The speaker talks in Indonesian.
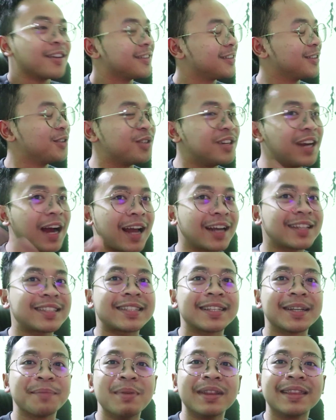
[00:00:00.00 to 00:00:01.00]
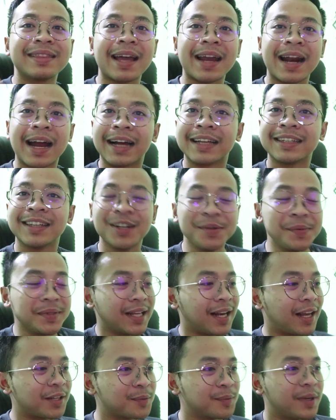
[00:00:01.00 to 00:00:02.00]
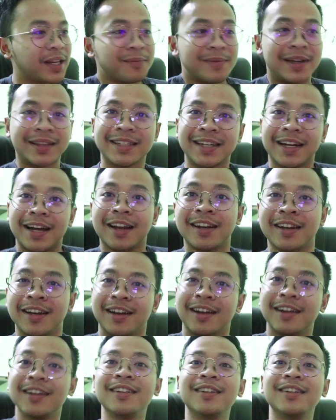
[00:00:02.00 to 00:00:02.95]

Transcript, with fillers: lu dengan sebentar aja lu bisa langsung menikmati dengan